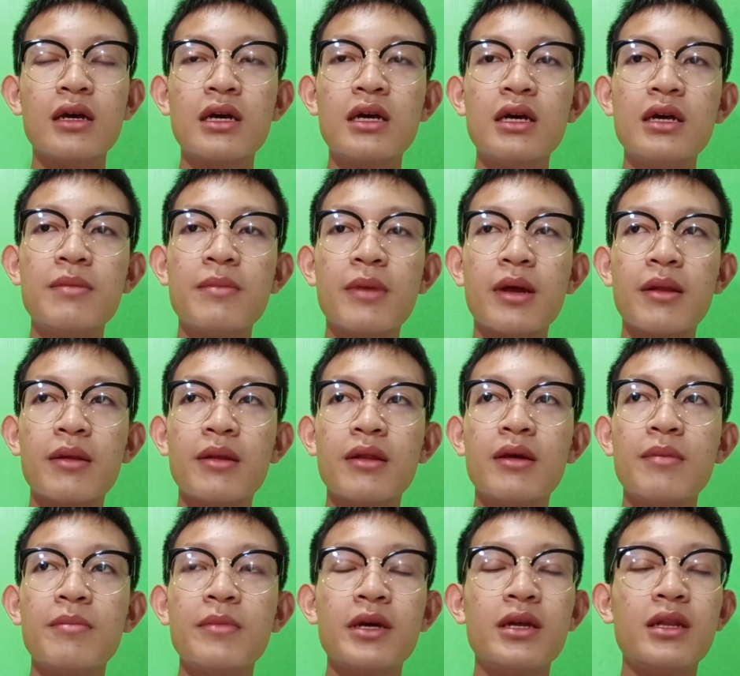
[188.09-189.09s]
คือมัน
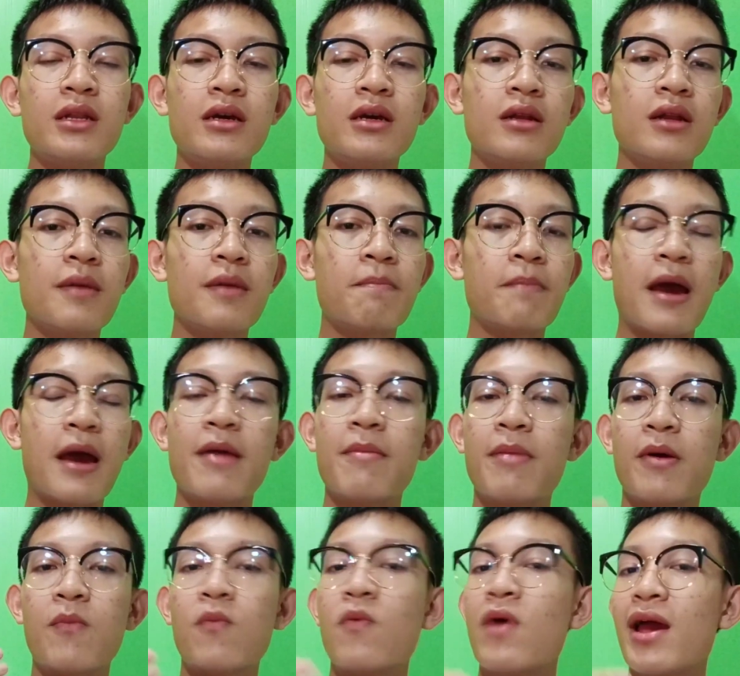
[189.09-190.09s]
ดำเนินเรื่องได้ไป
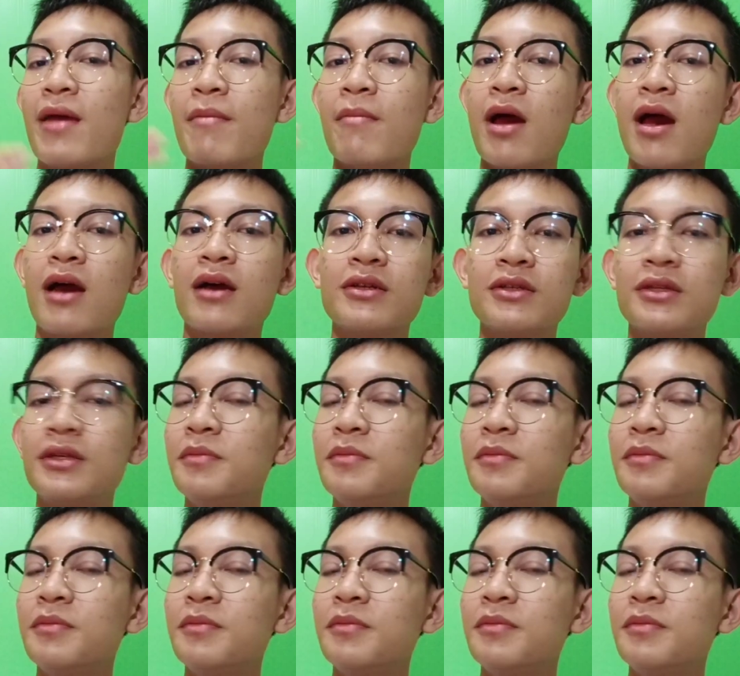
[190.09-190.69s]
แบบไวมาก